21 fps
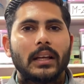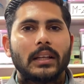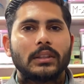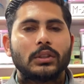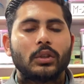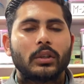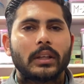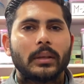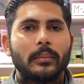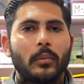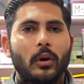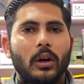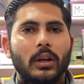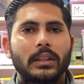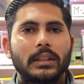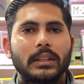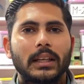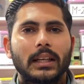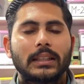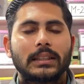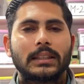जो कि
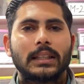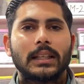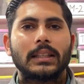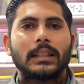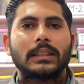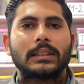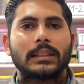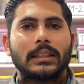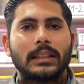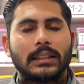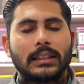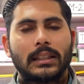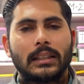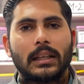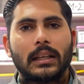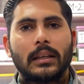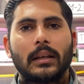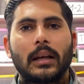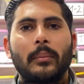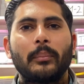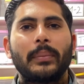बहुत ही अच्छे जिस इस
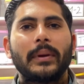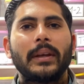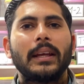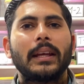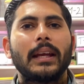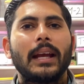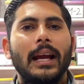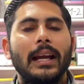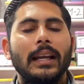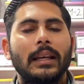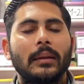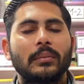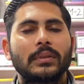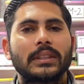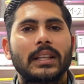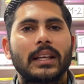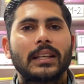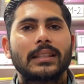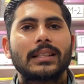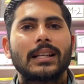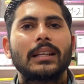कंपनी के आइटम्स
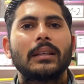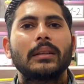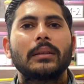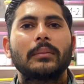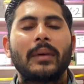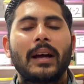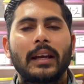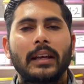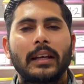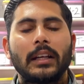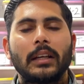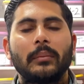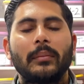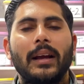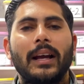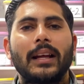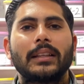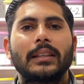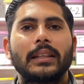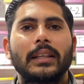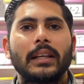के रिजल्ट मार्केट में
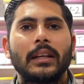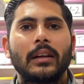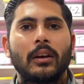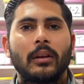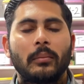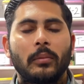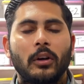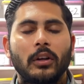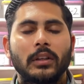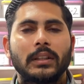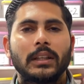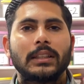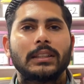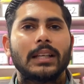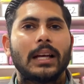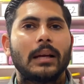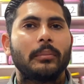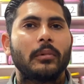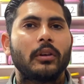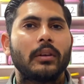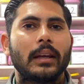आते हैं और बहुत ही अच्छे
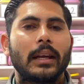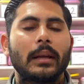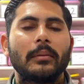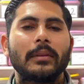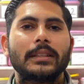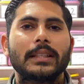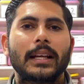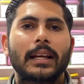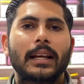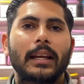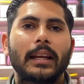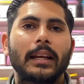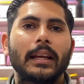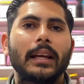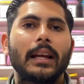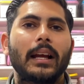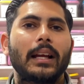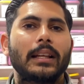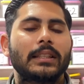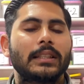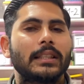आप ऑनलाइन भी चेक
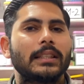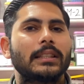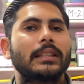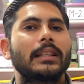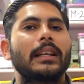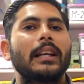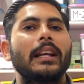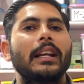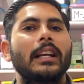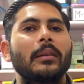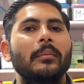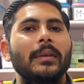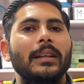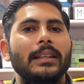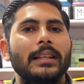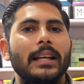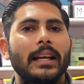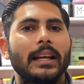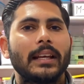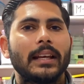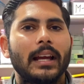करेंगे अच्छी इसकी रेटिंग मिल
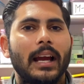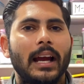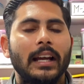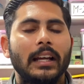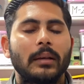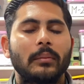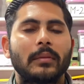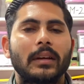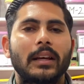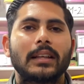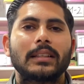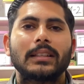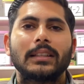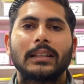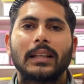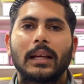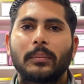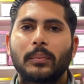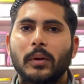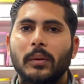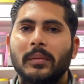जाएगी आइटम का
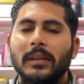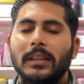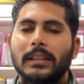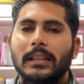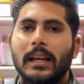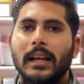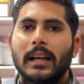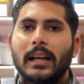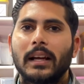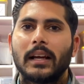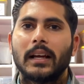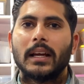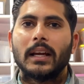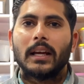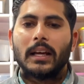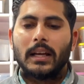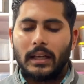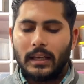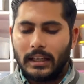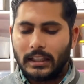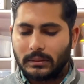रिजल्ट आपको मिल जाएगा
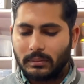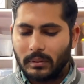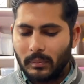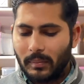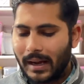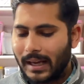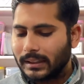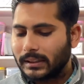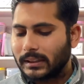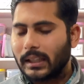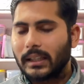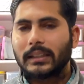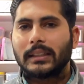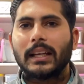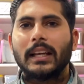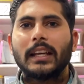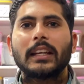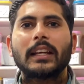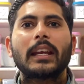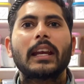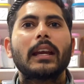इसमें बात
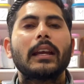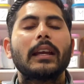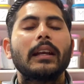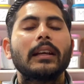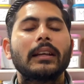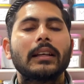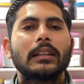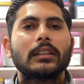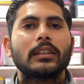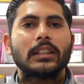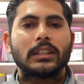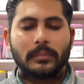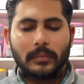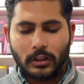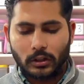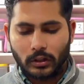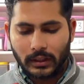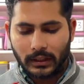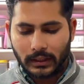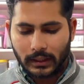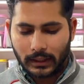करते हैं इंग्रेडिएंट के तो इसमें
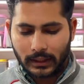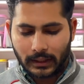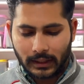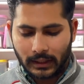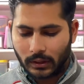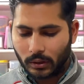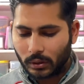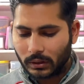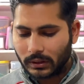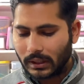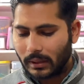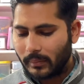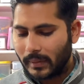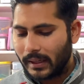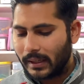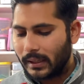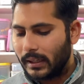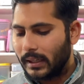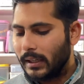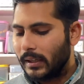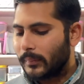जो इंग्रेडिएंट होते हैं
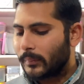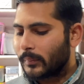मेनली